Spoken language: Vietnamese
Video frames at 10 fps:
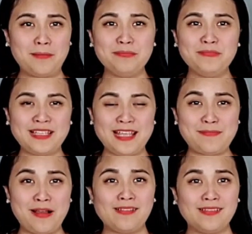bấm
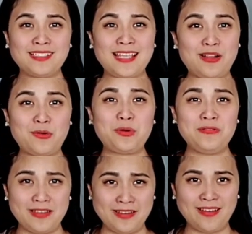xe mở cửa xe của
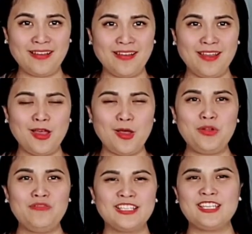quý vị đó
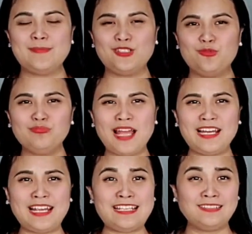khi mà chúng
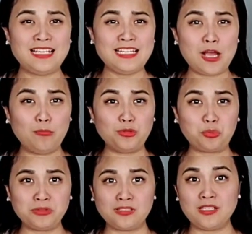ta nghe những tiếng động
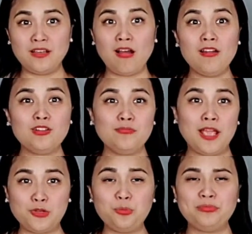rục rịch gì đó trong
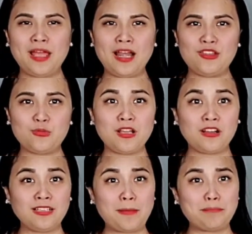nhà chúng ta là chúng ta
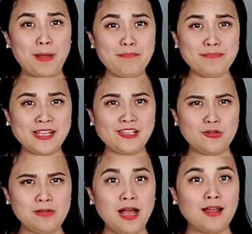có thể bấm ngay cái
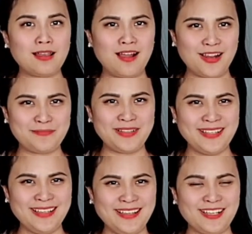nút alarm á
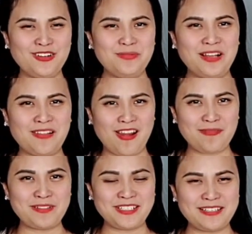cái nút
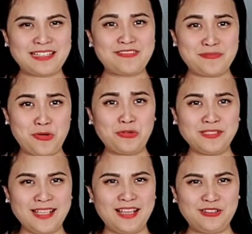alarm mà trên cái
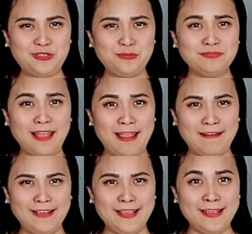remote xe của chúng
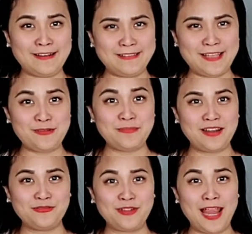ta đó để xe chúng
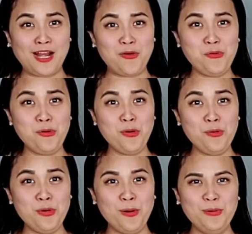ta nó vang hú
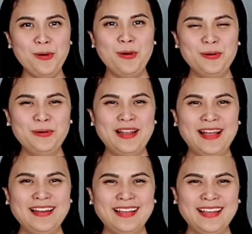hú hú hú